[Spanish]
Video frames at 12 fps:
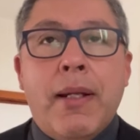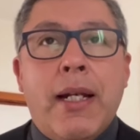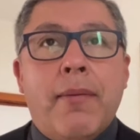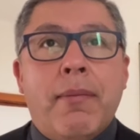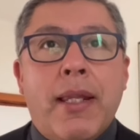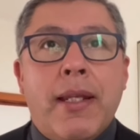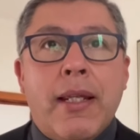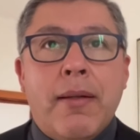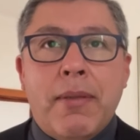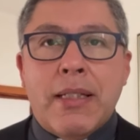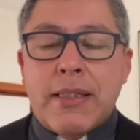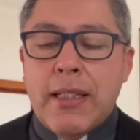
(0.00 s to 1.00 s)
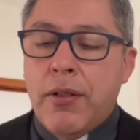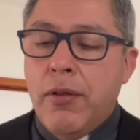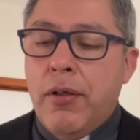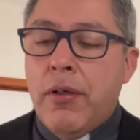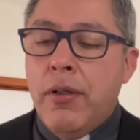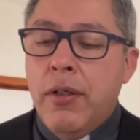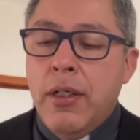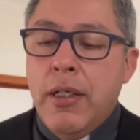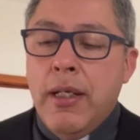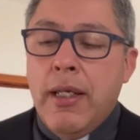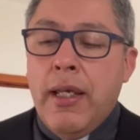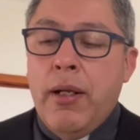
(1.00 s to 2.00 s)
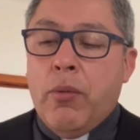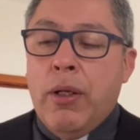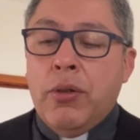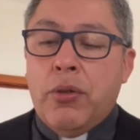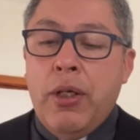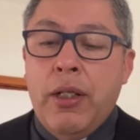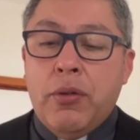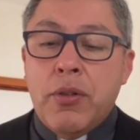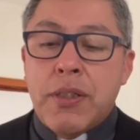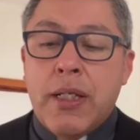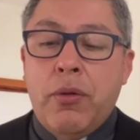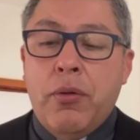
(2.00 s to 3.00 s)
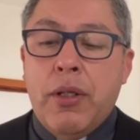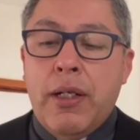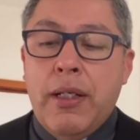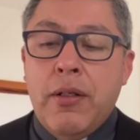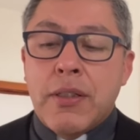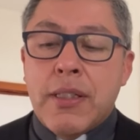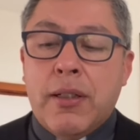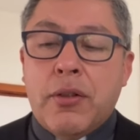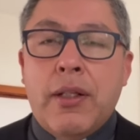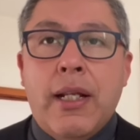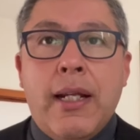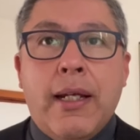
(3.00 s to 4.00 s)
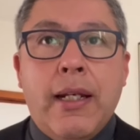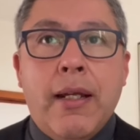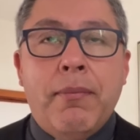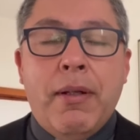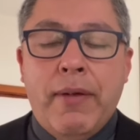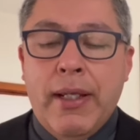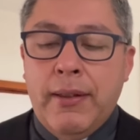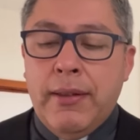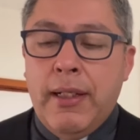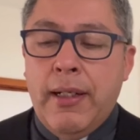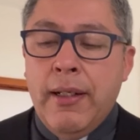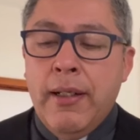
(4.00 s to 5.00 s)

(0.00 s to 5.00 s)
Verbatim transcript: la madre de mi Señor? En cuanto oí tu saludo, al niño saltó de alegría en mi vientre.